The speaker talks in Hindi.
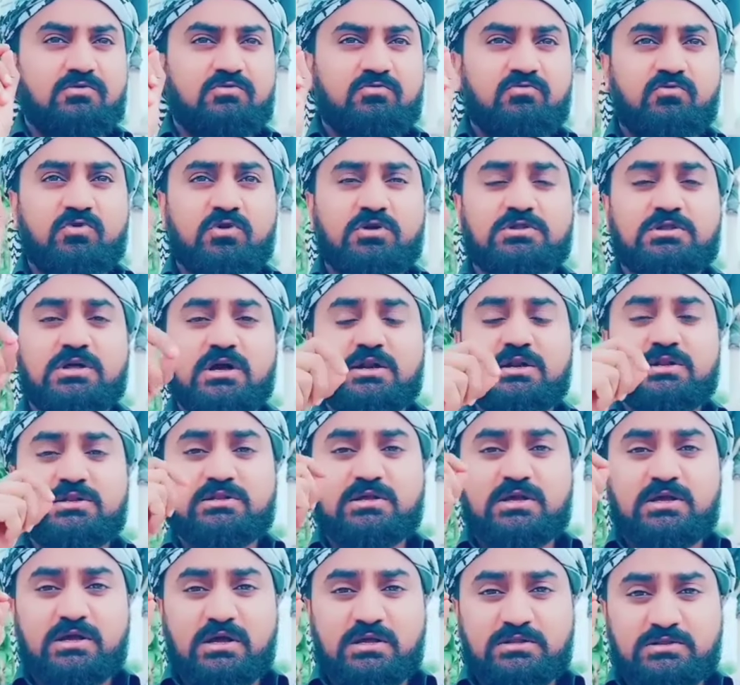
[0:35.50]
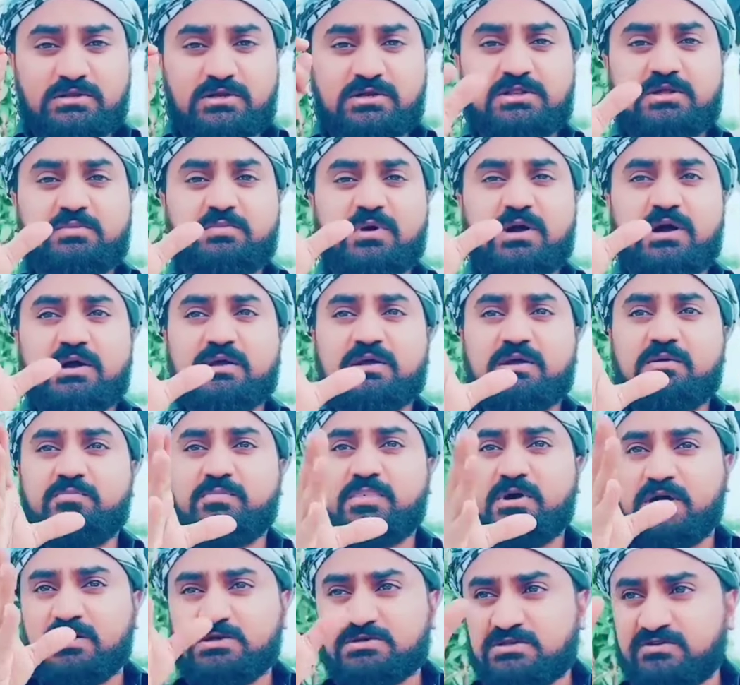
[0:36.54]
वो अदालत के अंदर से भाग गया
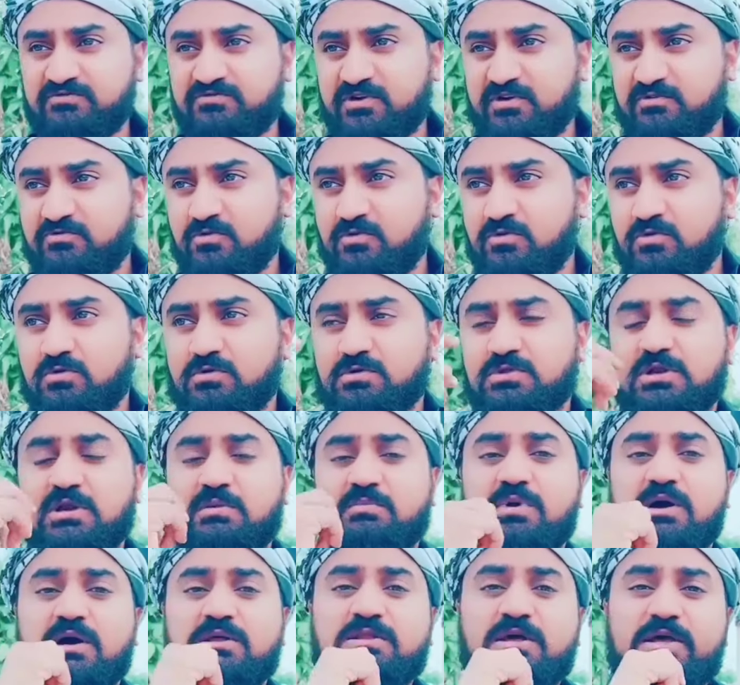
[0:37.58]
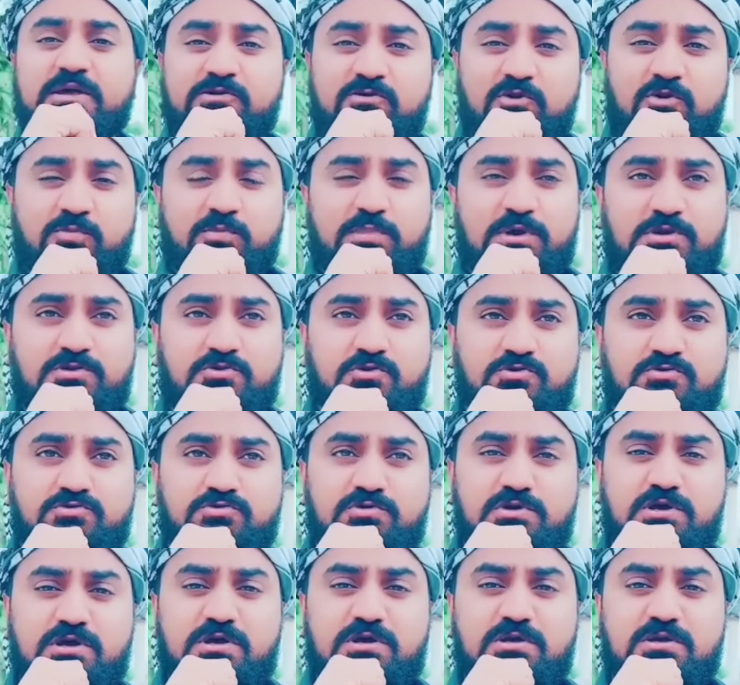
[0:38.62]
पाँच दफ़ा वो इस्लामाबाद हाई कोर्ट पेश हो
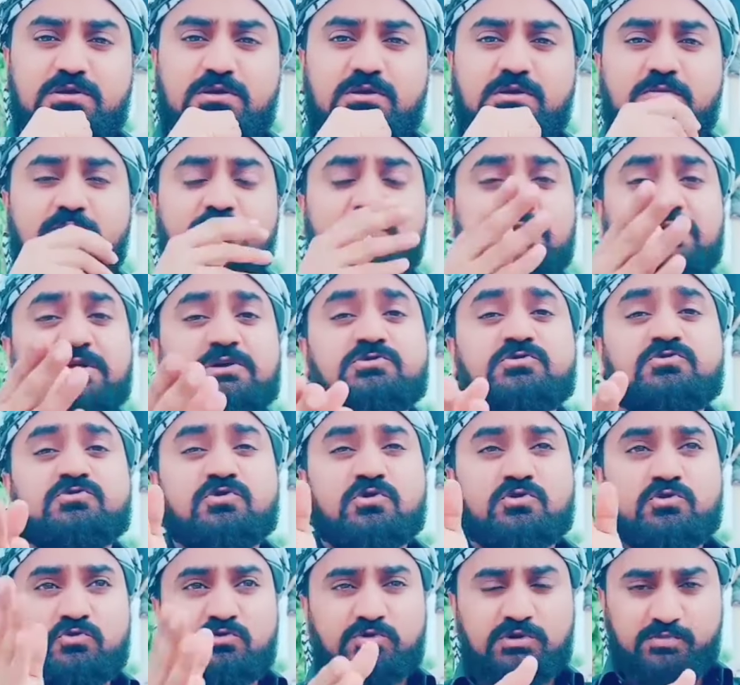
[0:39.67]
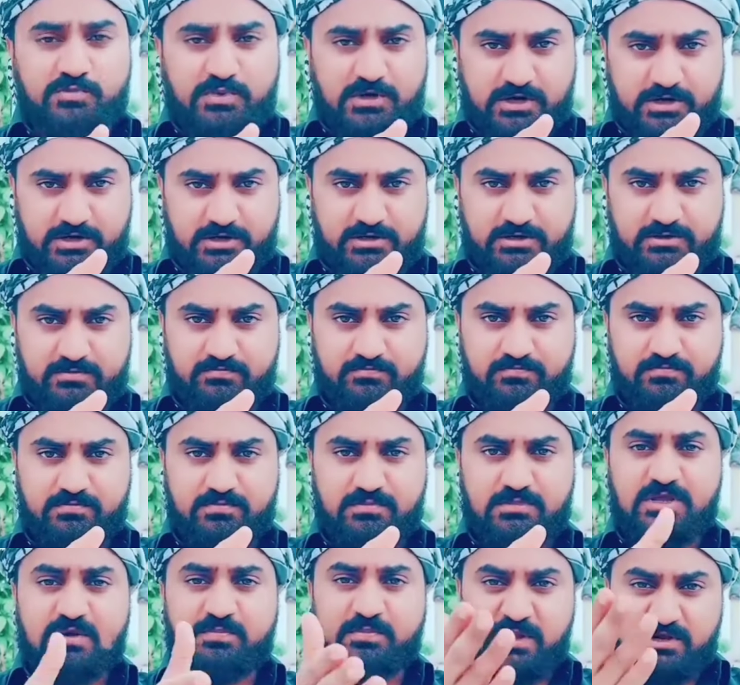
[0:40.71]
चुका है पुलिस उसको क्यों नहीं पकड़ी
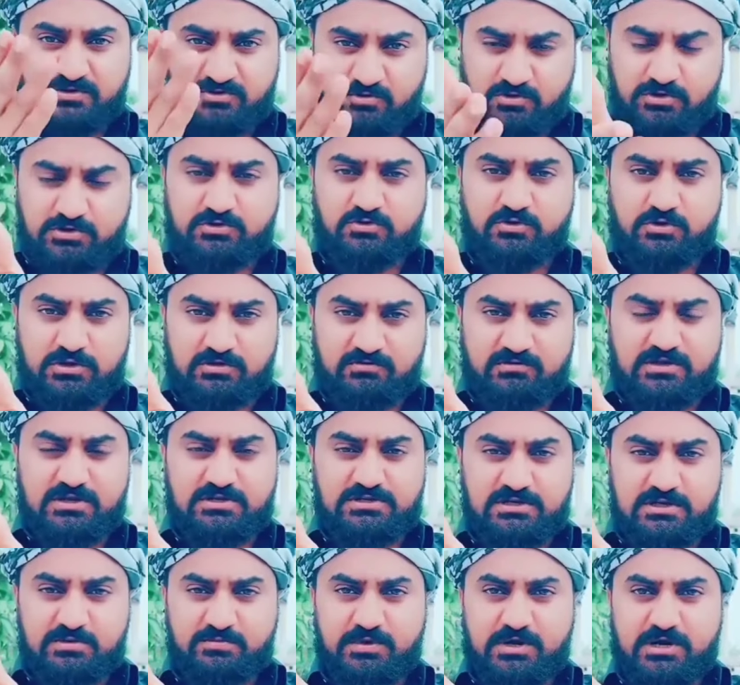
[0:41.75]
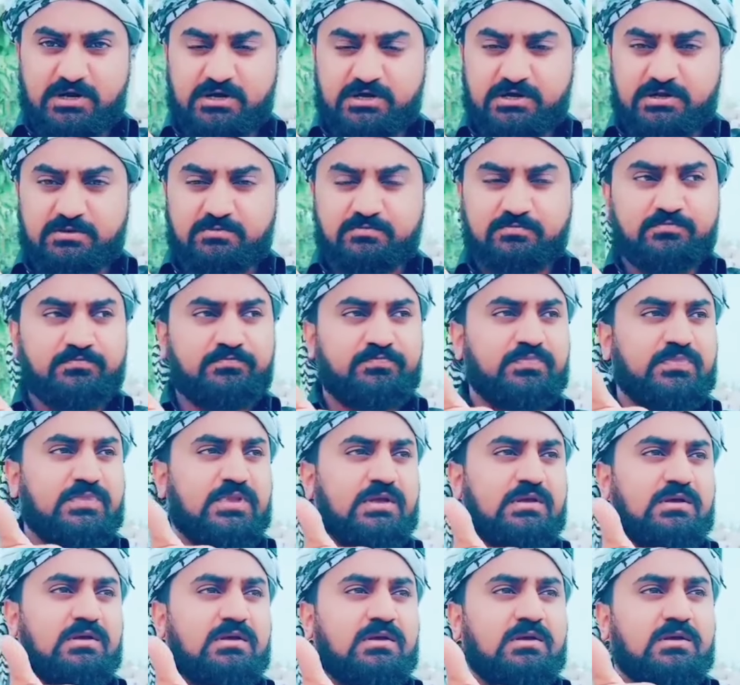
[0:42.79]
क्या पैसों की ज़ोर की वजह से नहीं पकड़ रही
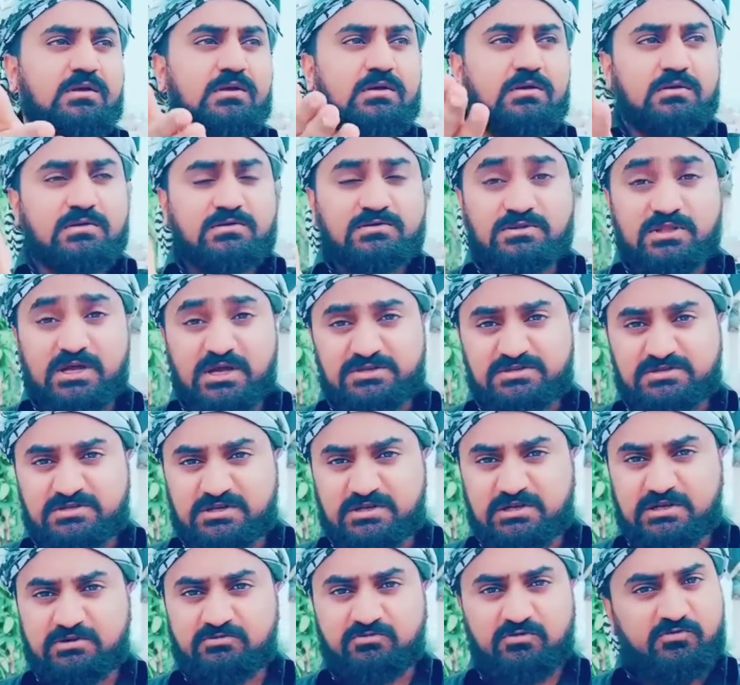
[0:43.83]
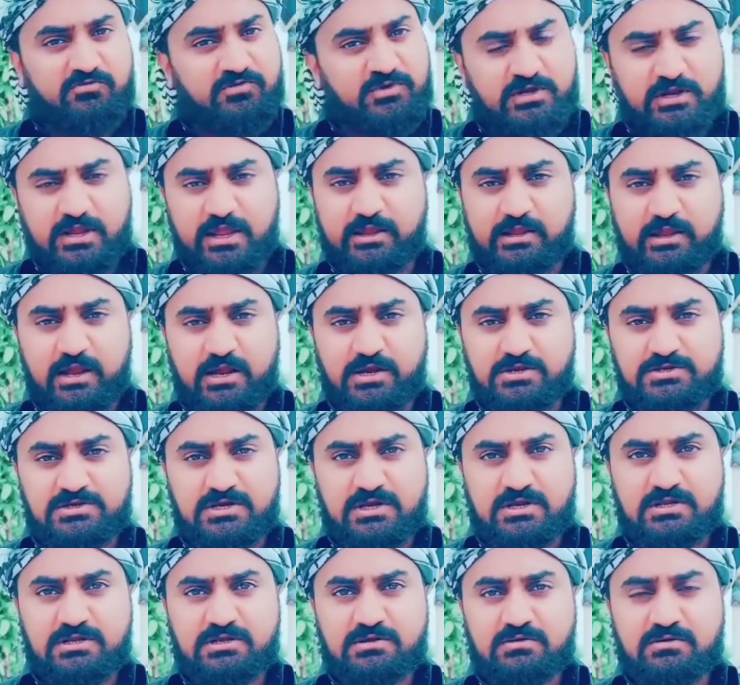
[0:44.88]
दस तरीक वो फिर आएगा
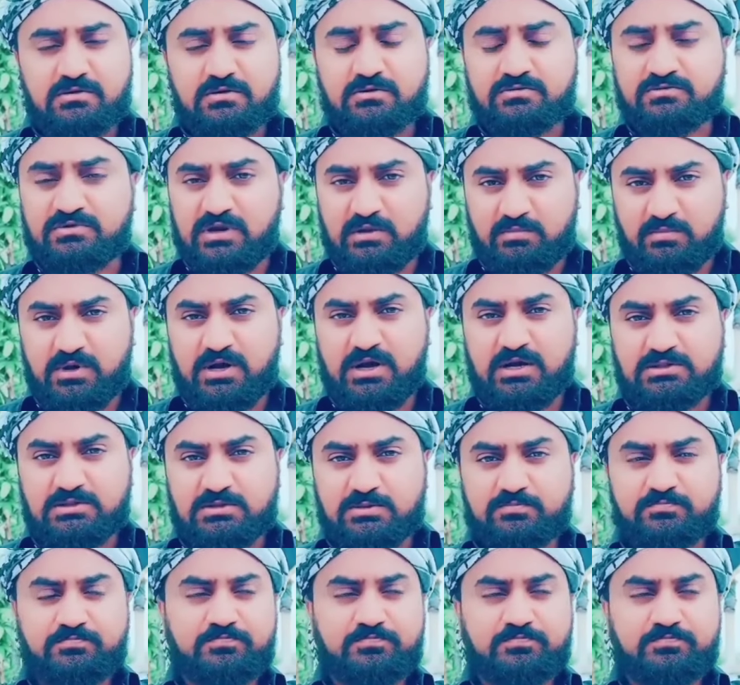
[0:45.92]
कचहरी इस्लामाबाद